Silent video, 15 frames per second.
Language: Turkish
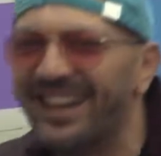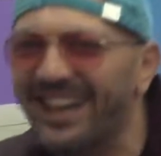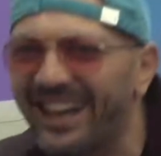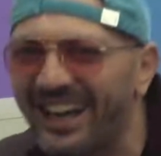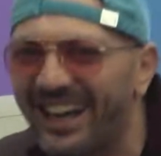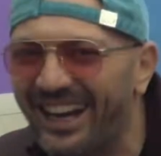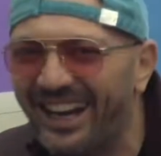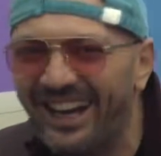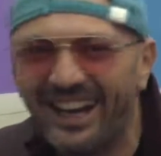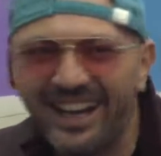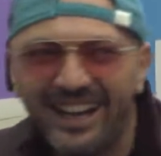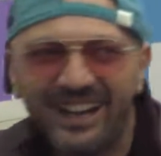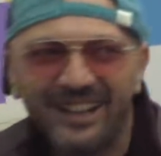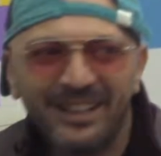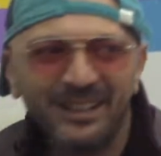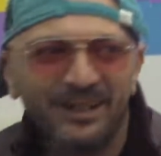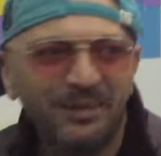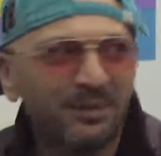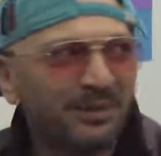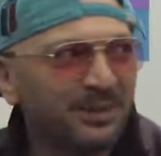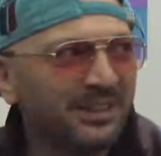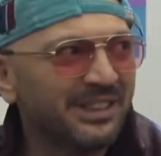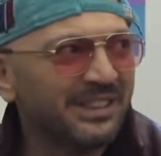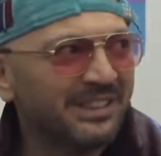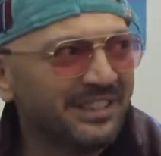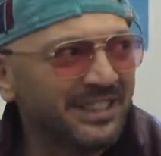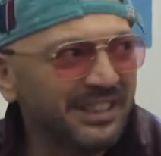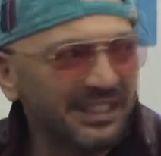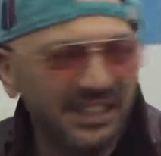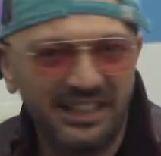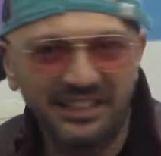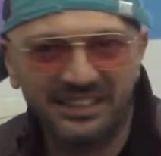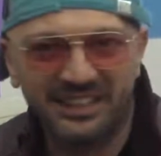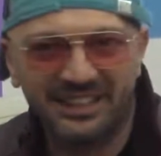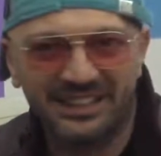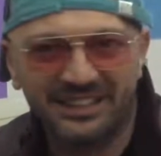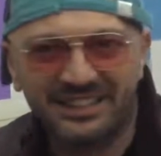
bu eski trik mesela. Bu da işte hey şenat.